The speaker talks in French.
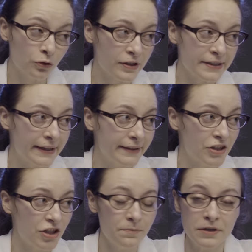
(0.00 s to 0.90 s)
une autre
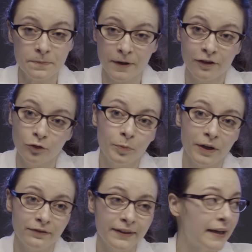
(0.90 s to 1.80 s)
stratégie, mais je préfère vous
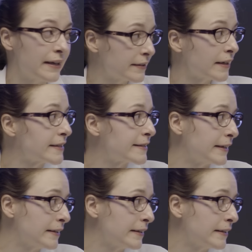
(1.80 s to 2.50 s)
prévenir, elle est très risquée.